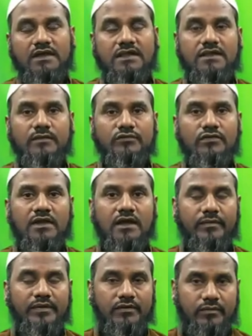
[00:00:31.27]
హజరత్
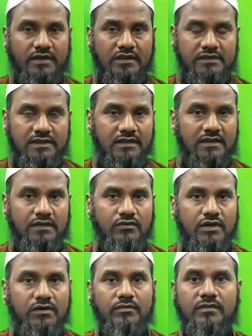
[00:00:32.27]
అబ్దుల్లాహ్ బిన్ ఉమర్
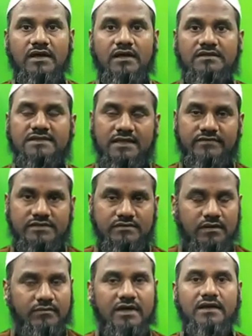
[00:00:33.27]
రజల్లాహు అనుమా
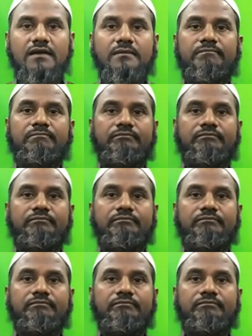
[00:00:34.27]
సెలవిస్తున్నమాట